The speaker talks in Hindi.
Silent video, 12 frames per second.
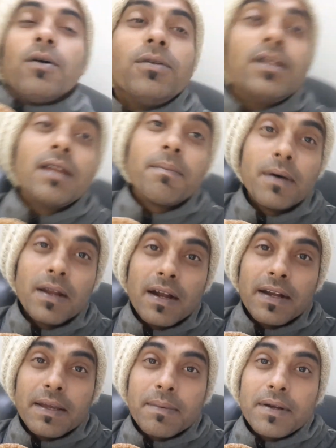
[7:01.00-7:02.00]
उधर
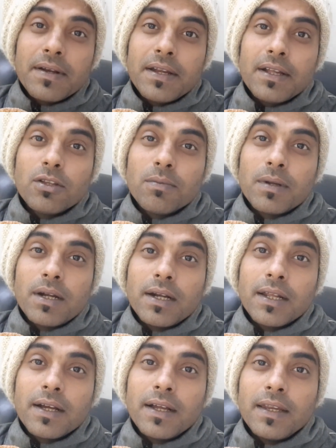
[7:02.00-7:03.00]
पराठे बन रहे हैं तो
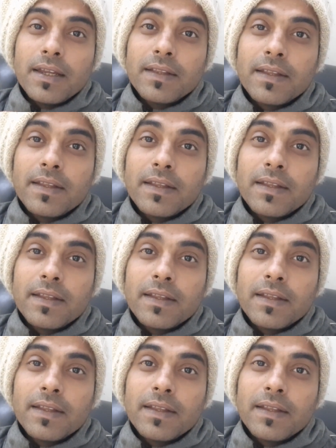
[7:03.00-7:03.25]
पराठे खाने की